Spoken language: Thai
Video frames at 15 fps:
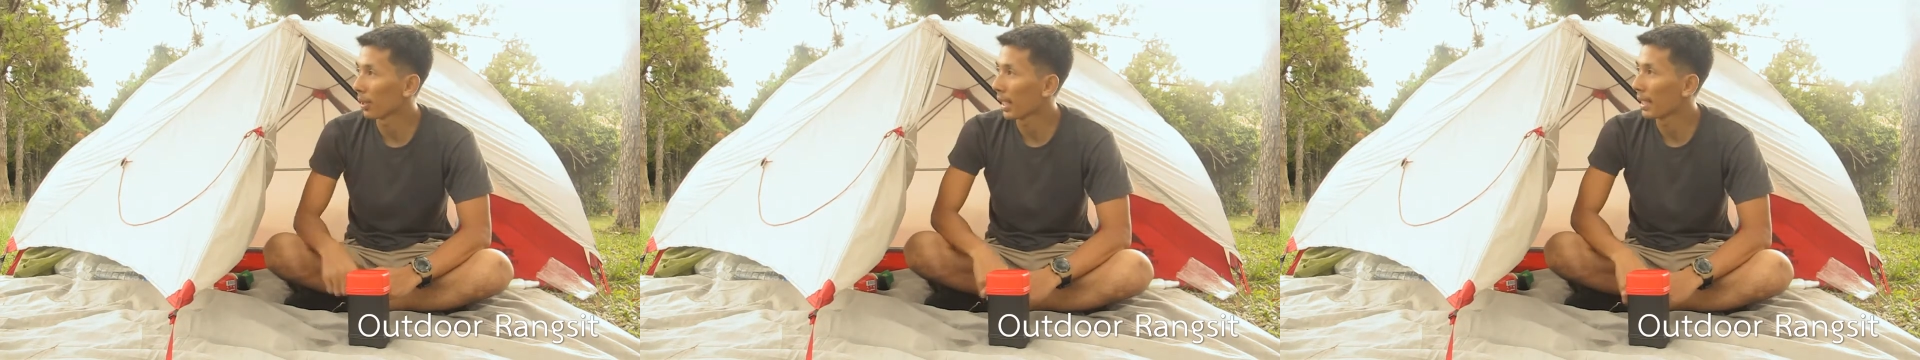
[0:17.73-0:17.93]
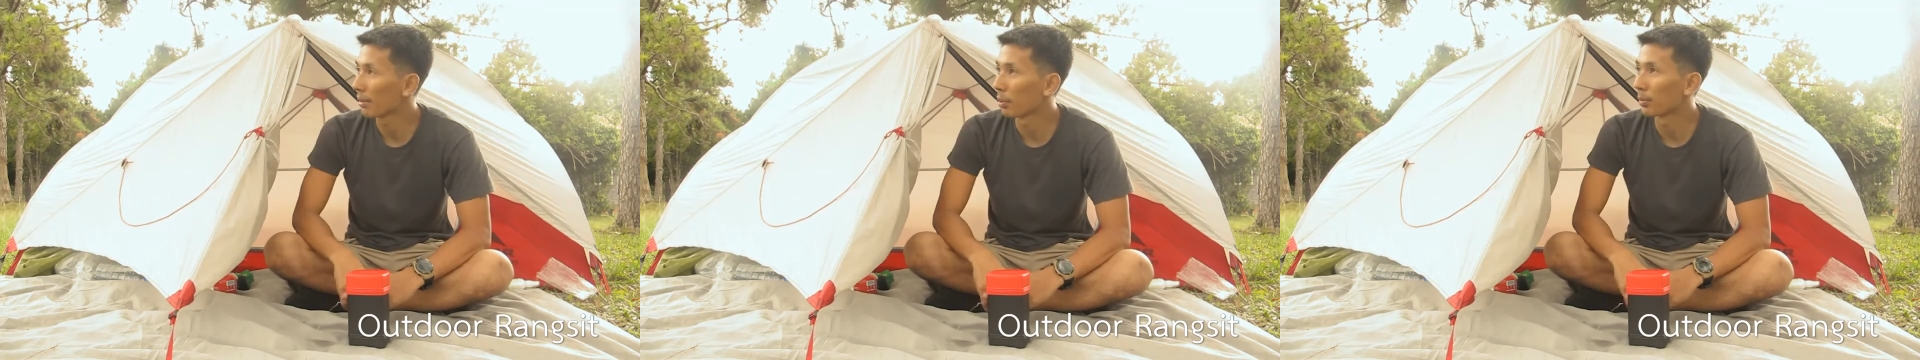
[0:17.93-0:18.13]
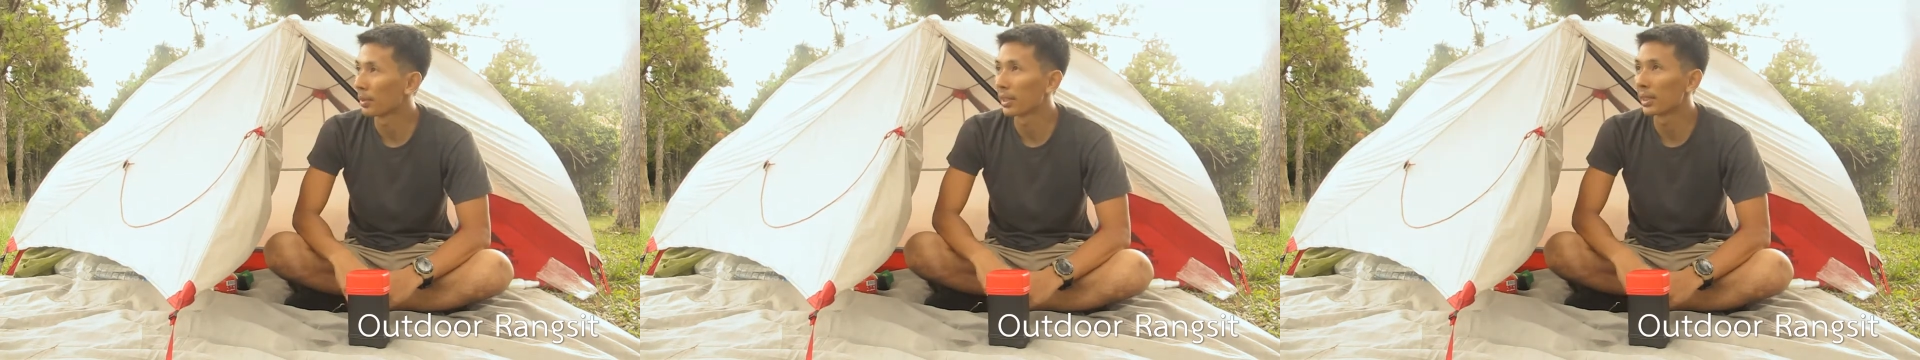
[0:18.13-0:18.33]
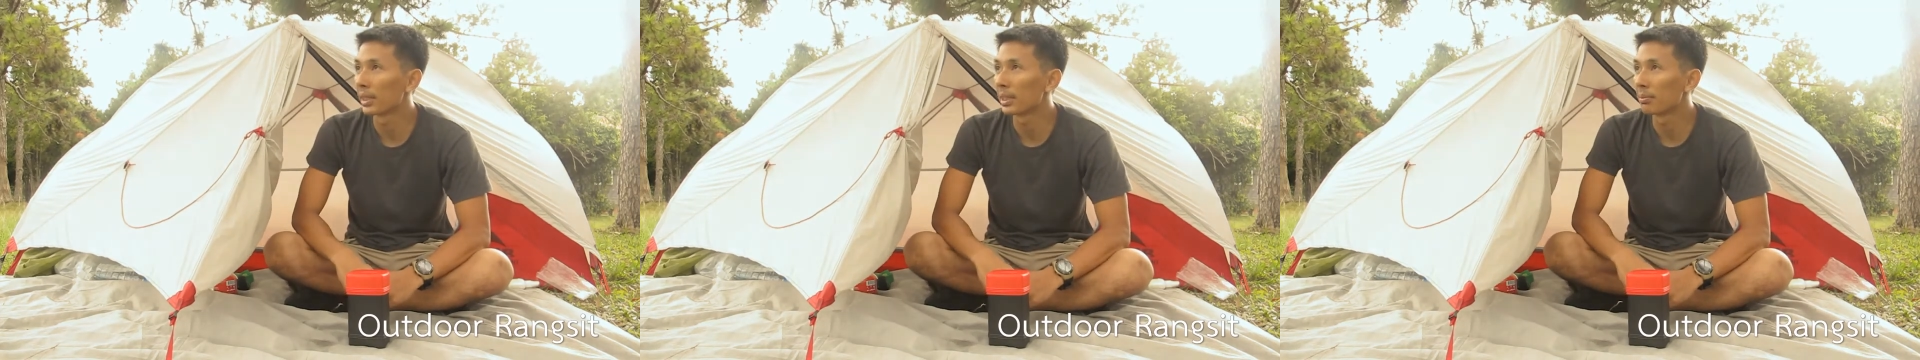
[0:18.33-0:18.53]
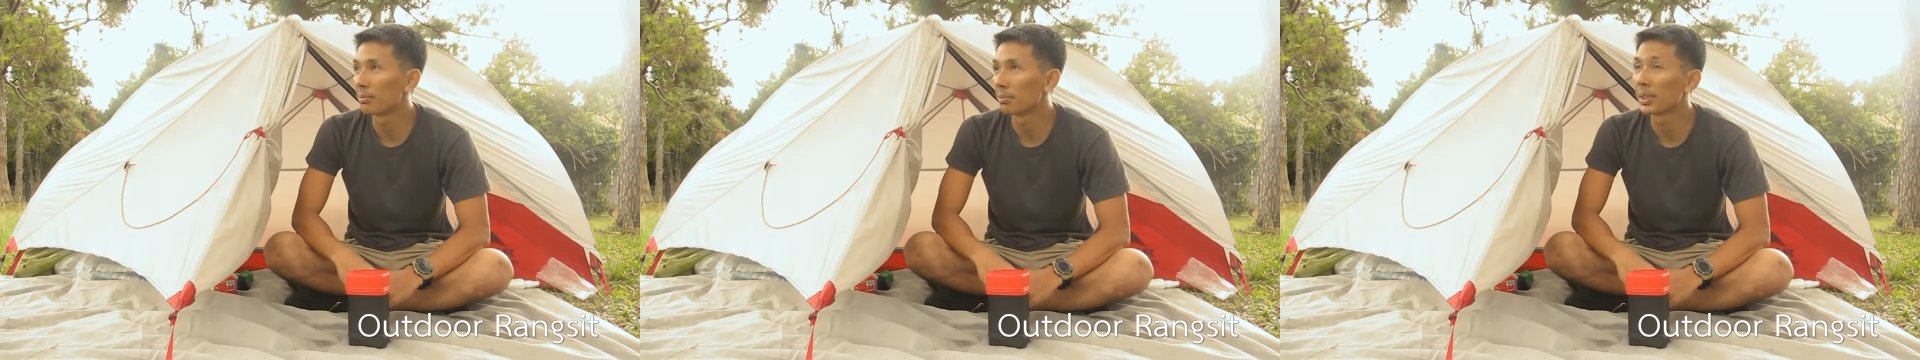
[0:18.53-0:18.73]
ข้างผมเนี่ย
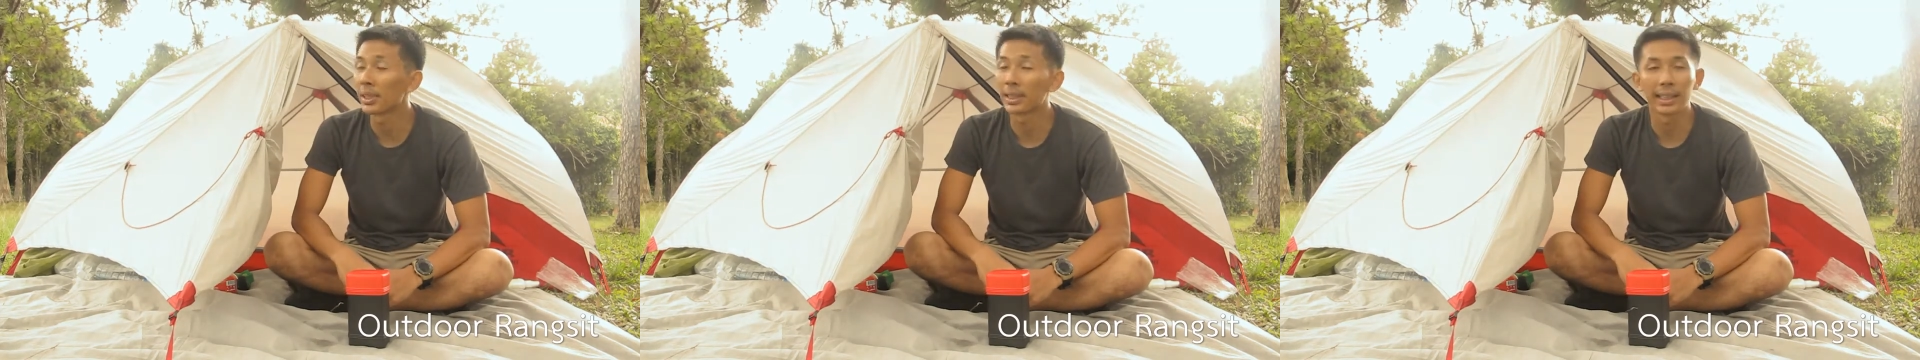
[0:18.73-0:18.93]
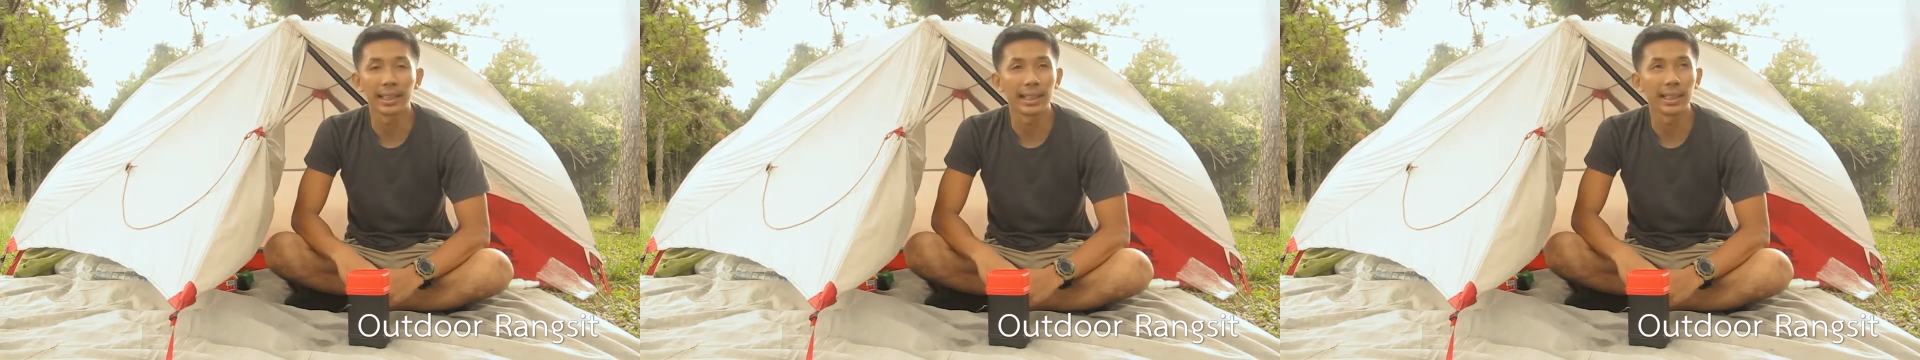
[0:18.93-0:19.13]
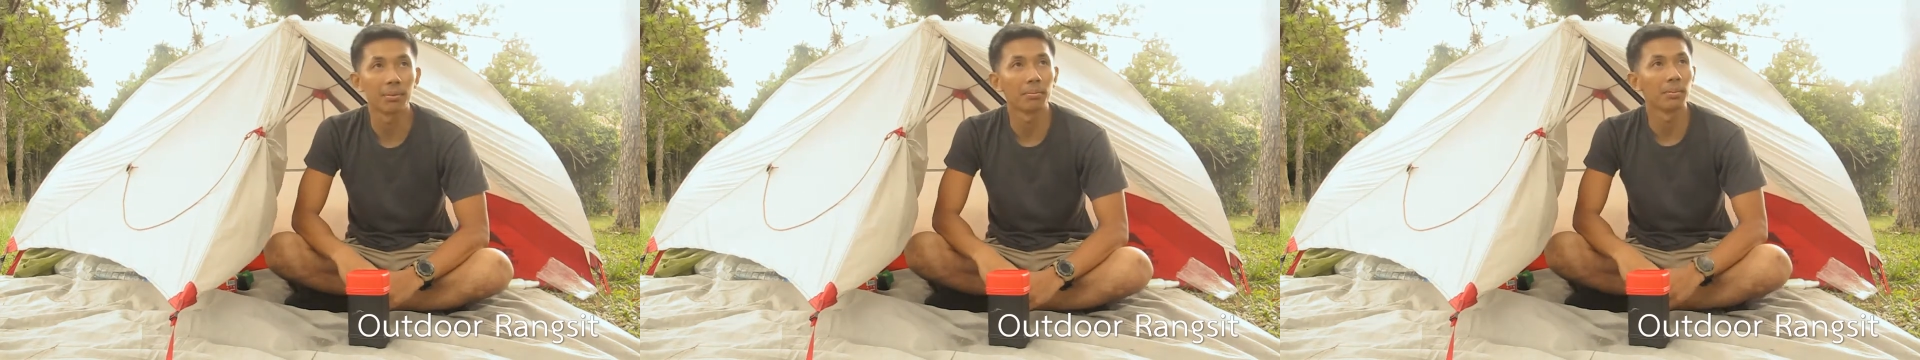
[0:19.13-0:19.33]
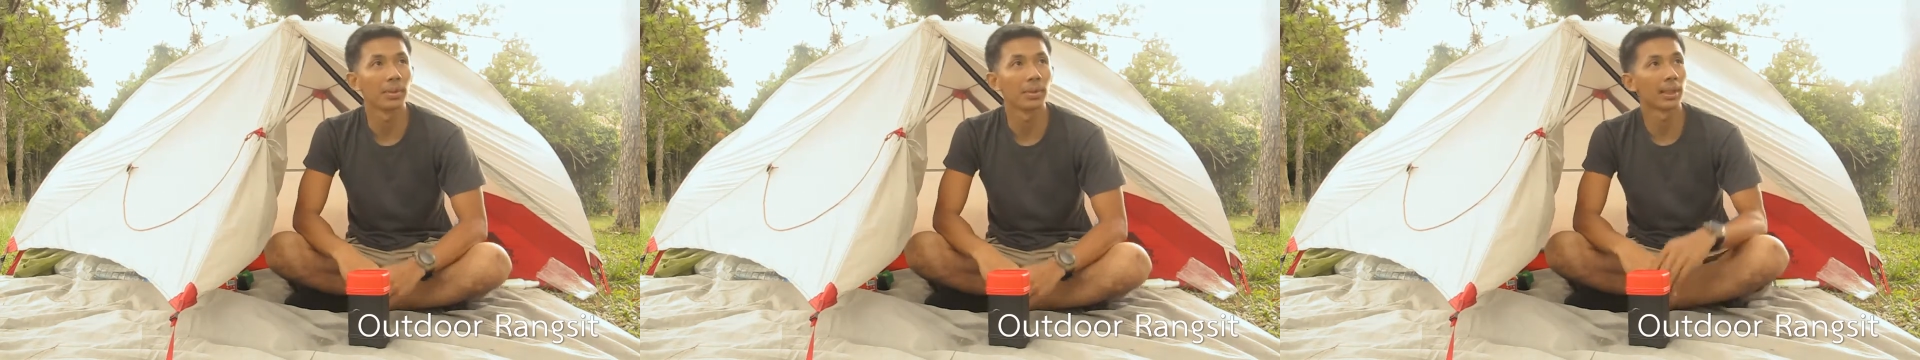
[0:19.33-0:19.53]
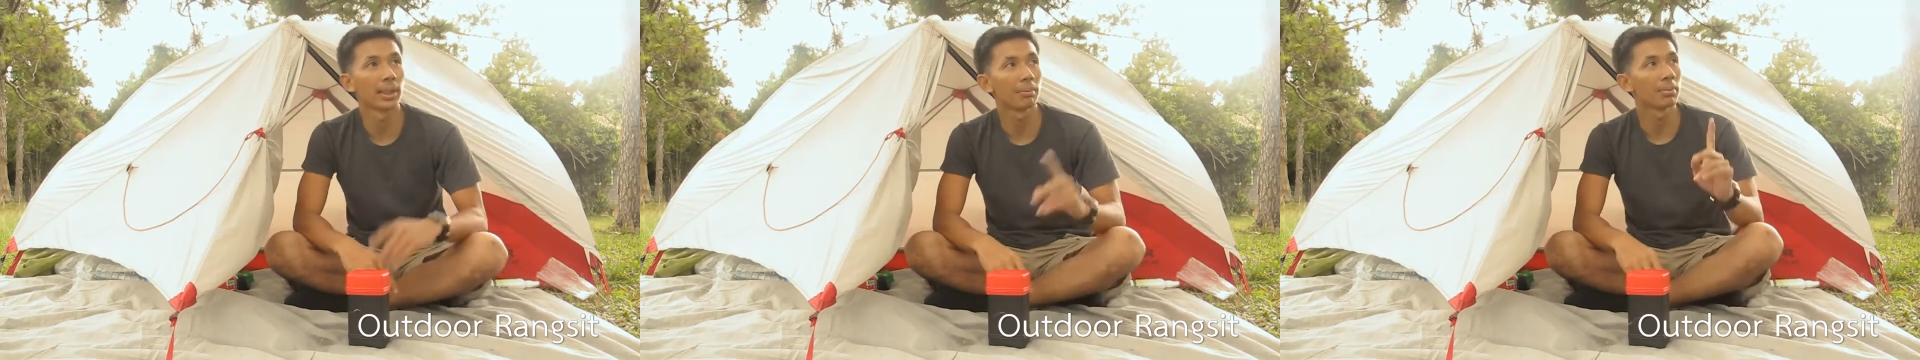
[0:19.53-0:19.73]
เริ่มมืดแล้วเริ่ม
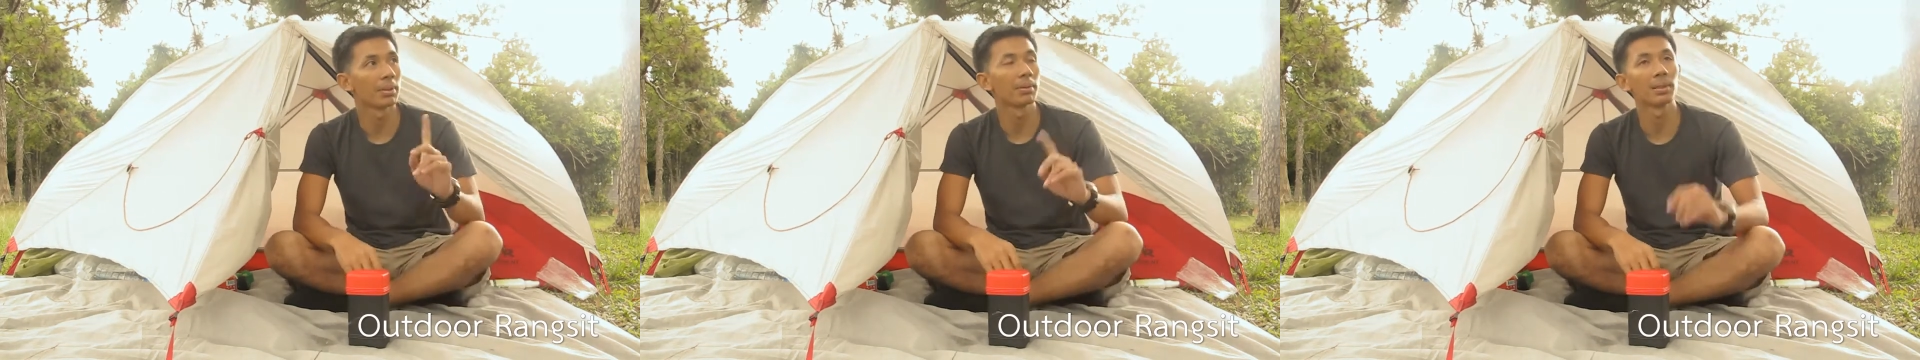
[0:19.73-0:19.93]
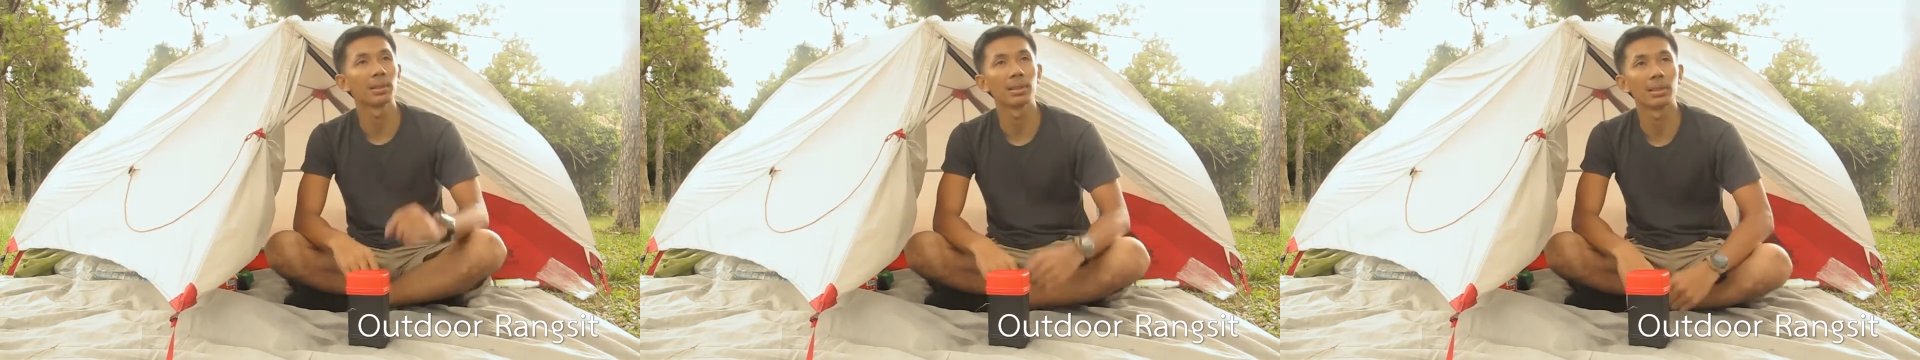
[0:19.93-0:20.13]
เริ่มมี